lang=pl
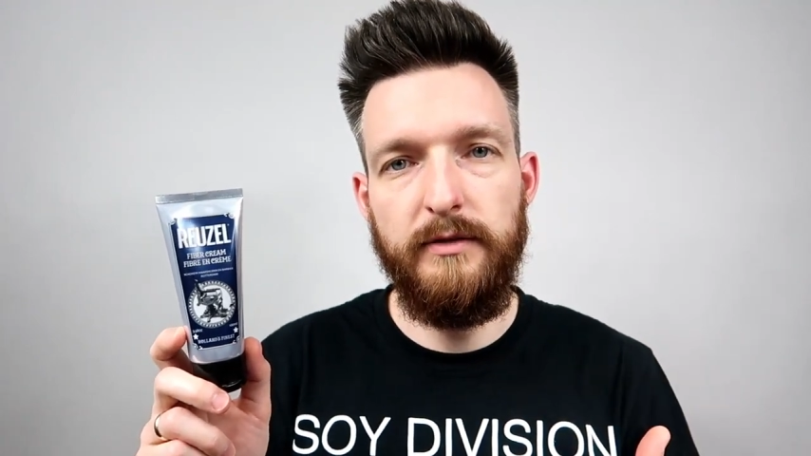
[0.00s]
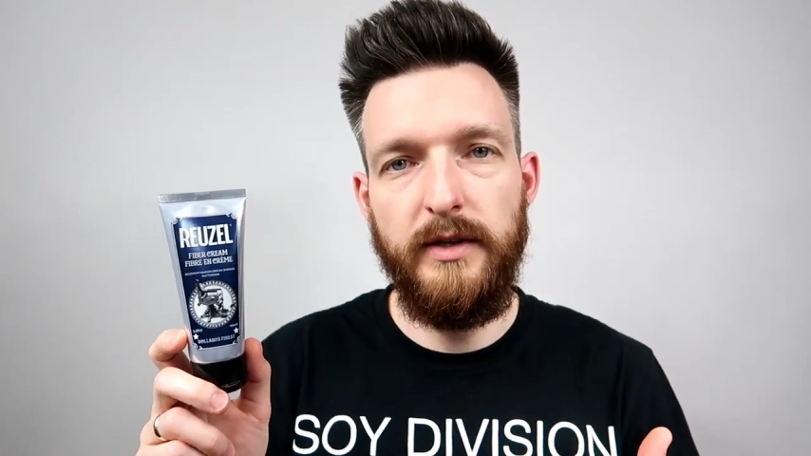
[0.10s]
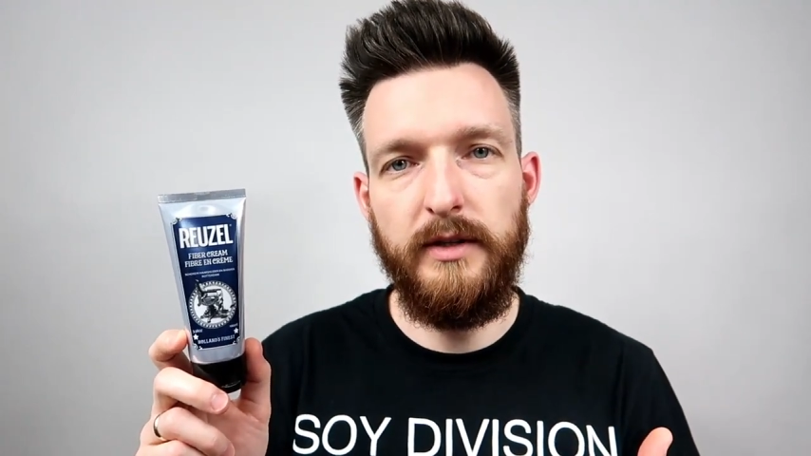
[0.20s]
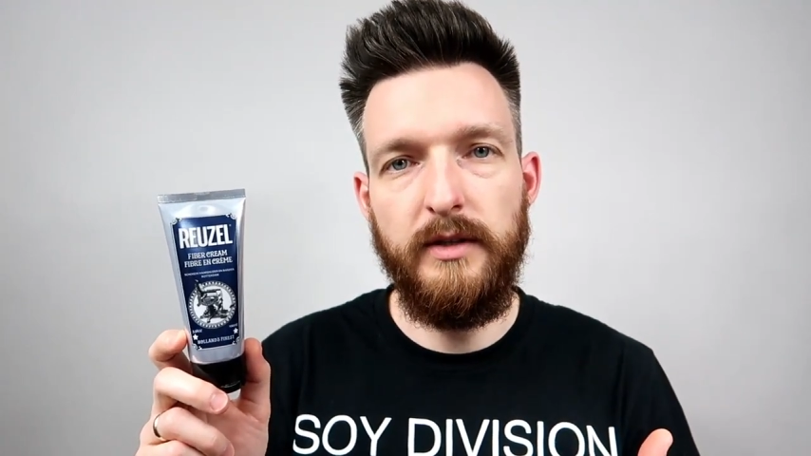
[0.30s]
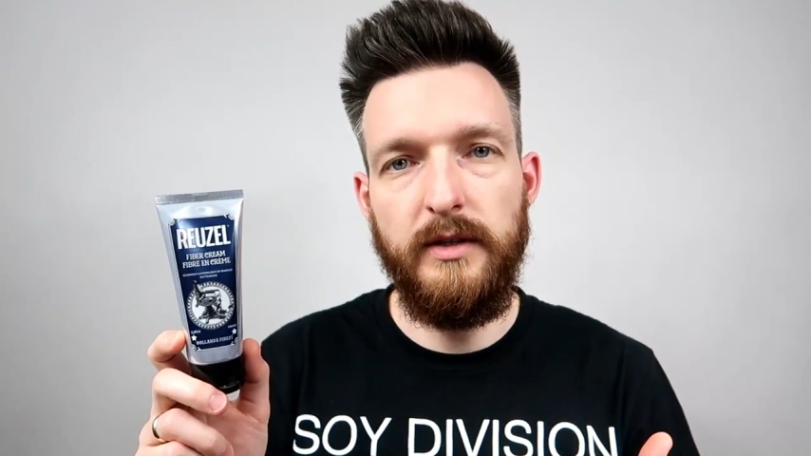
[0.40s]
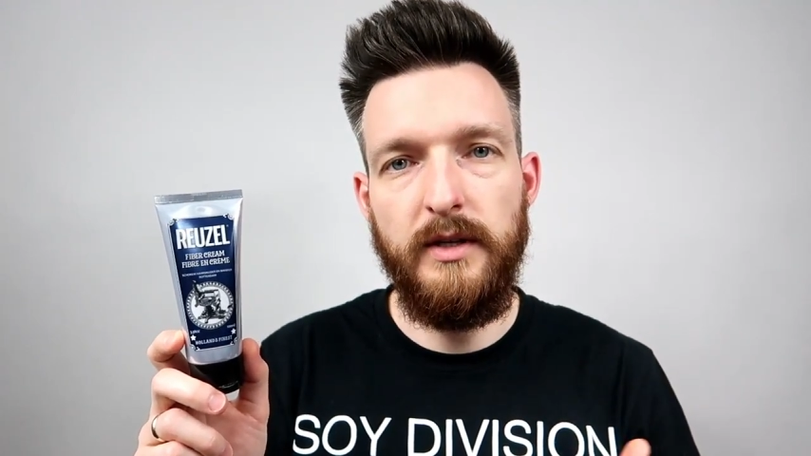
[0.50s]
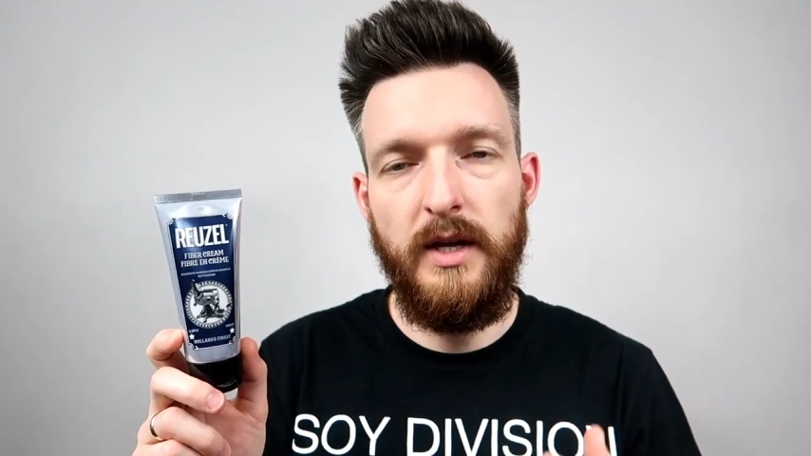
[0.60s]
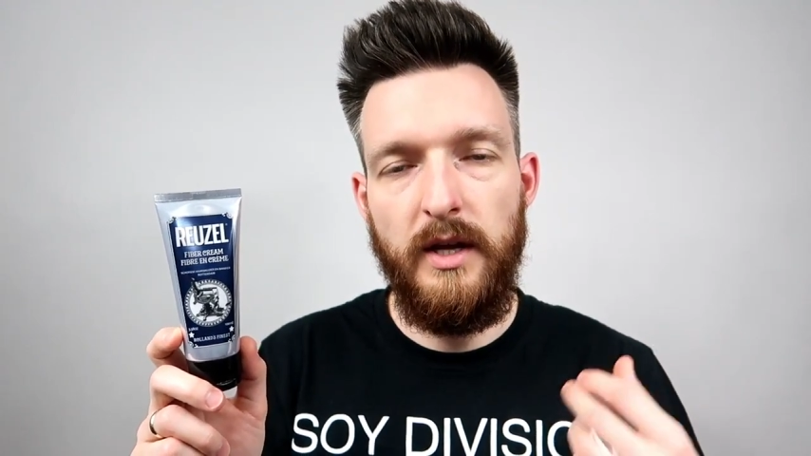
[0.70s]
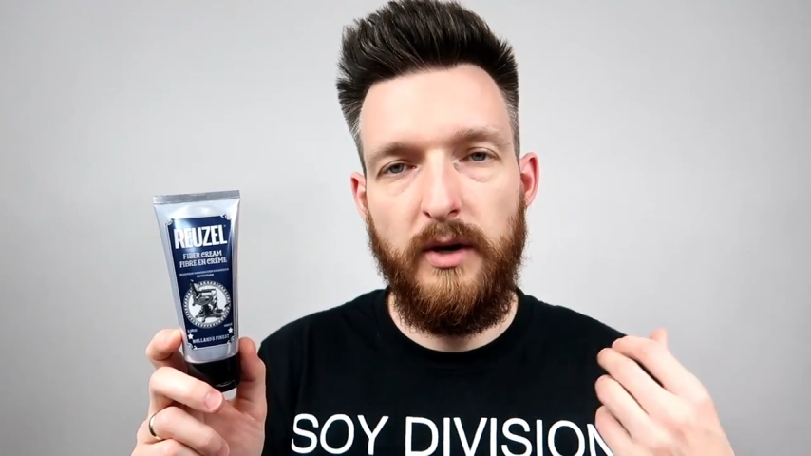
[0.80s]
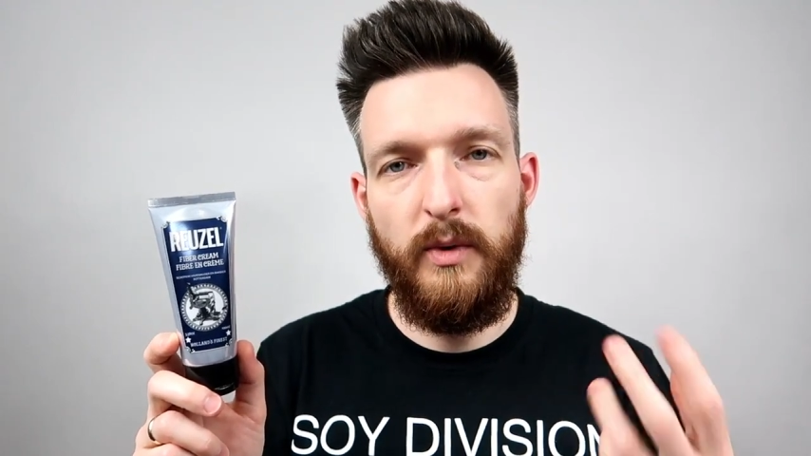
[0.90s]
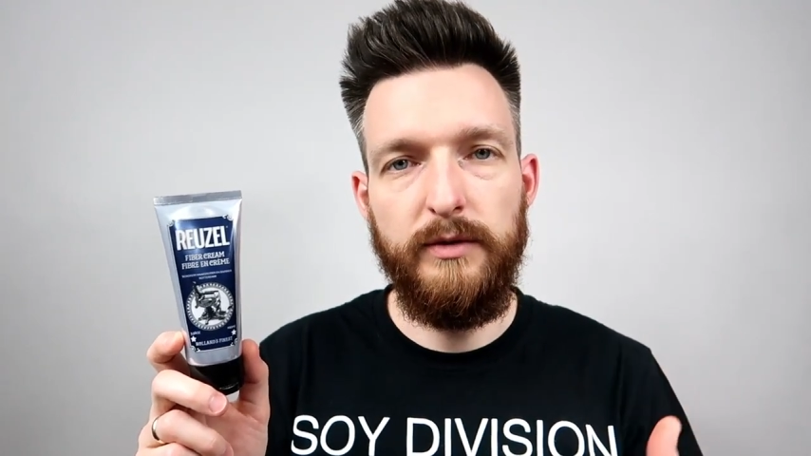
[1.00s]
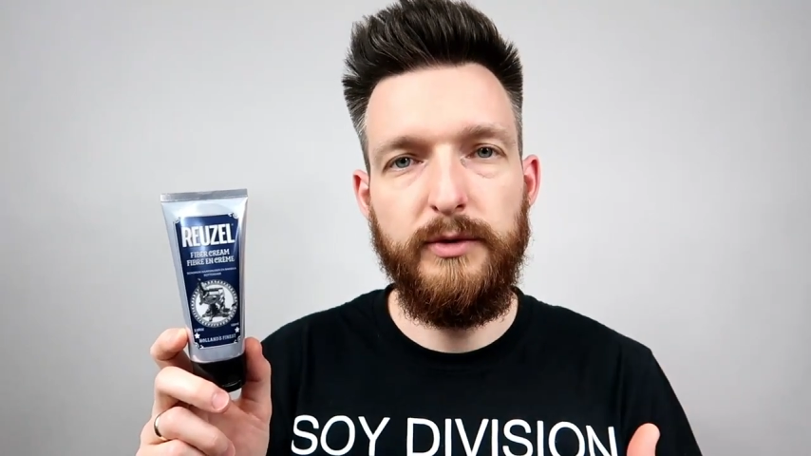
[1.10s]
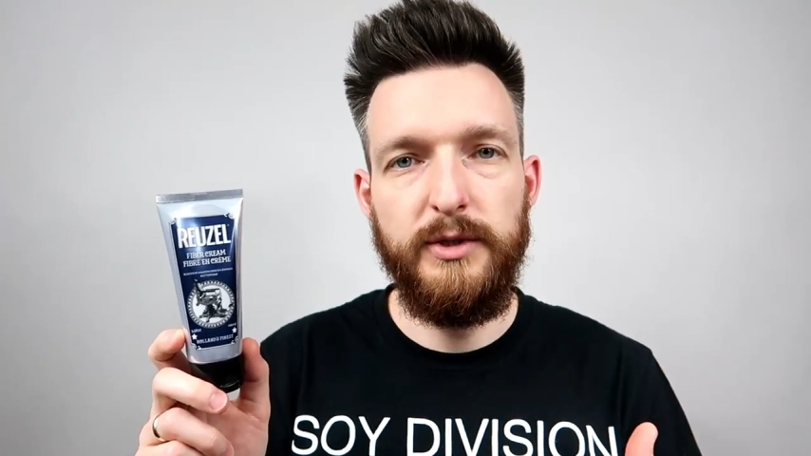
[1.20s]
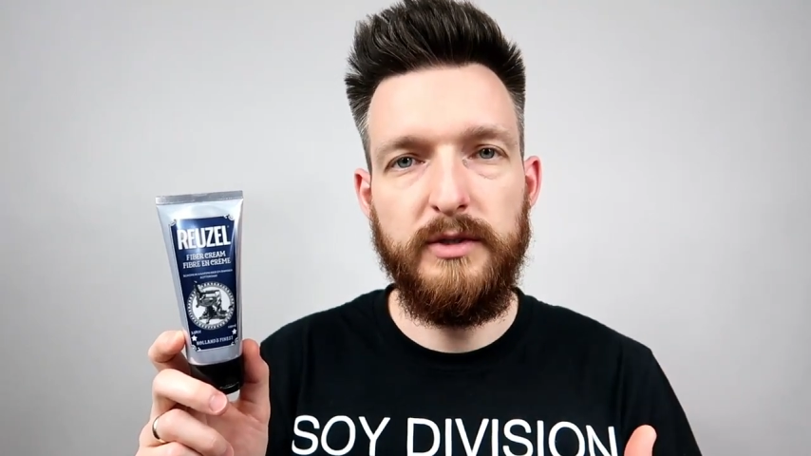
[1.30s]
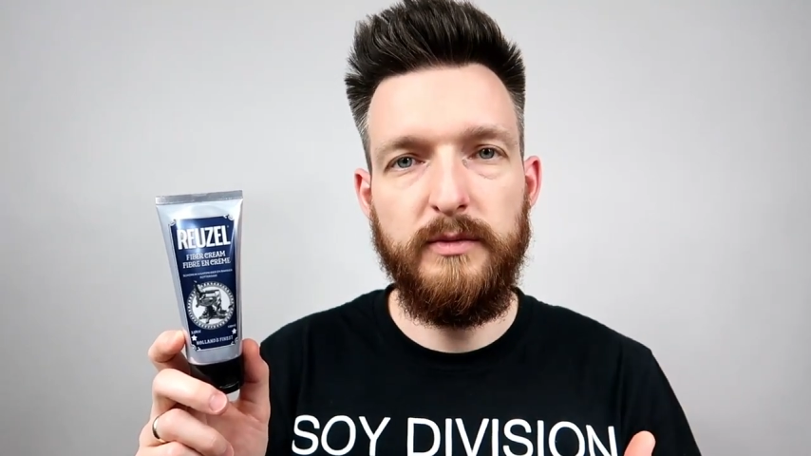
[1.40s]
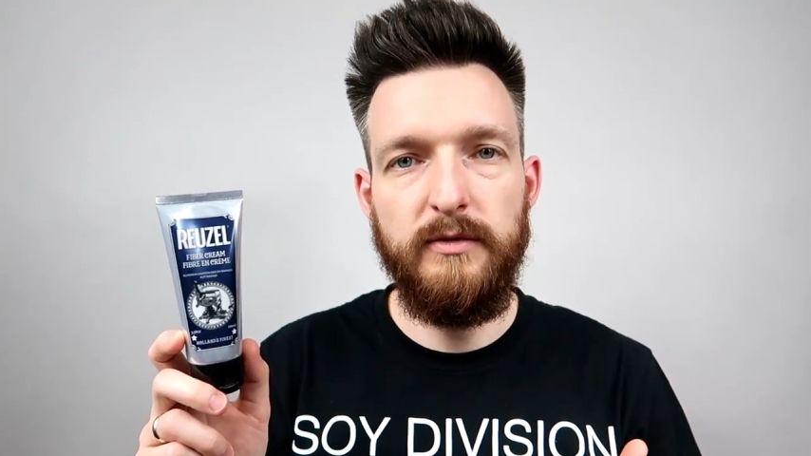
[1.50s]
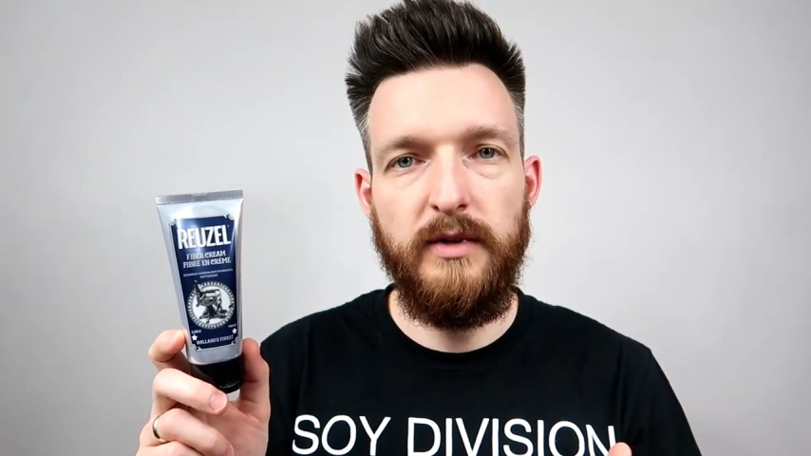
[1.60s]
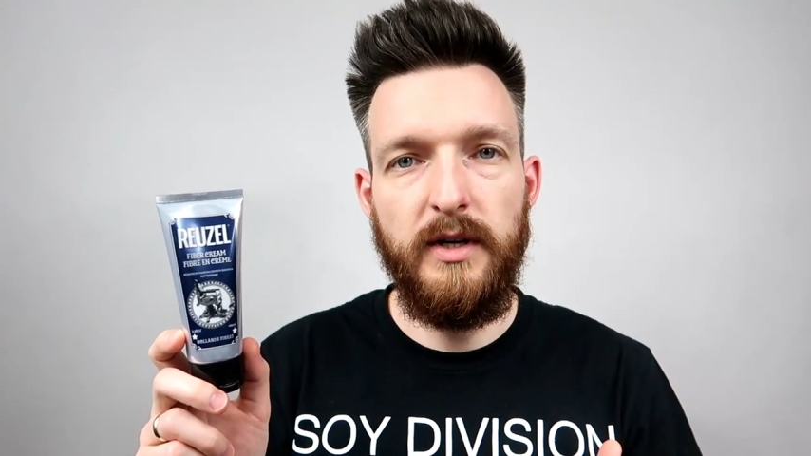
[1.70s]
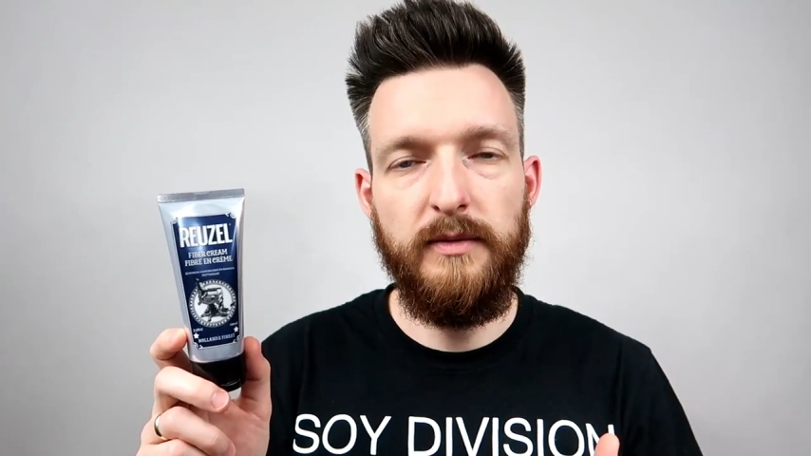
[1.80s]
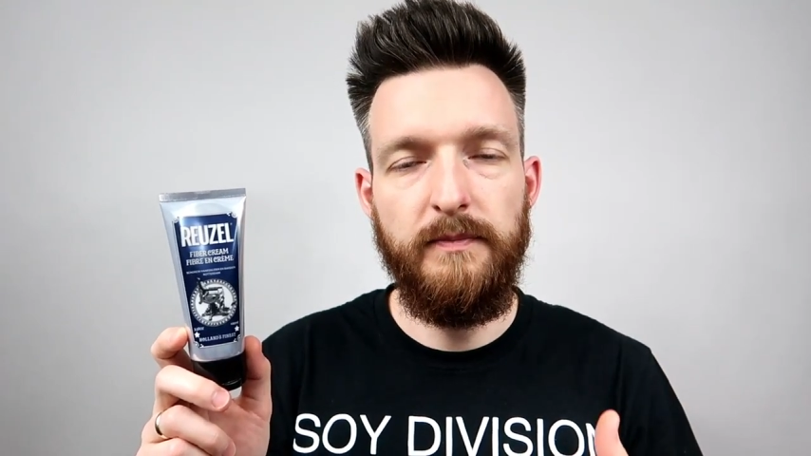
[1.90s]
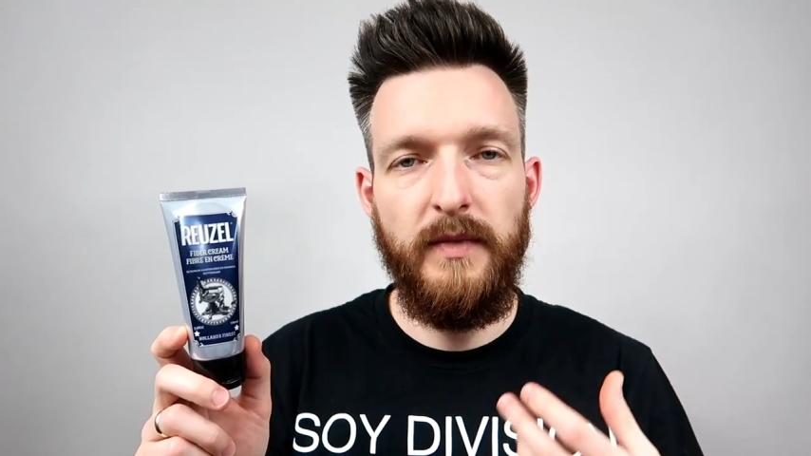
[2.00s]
efekty, łatwo się zmywa,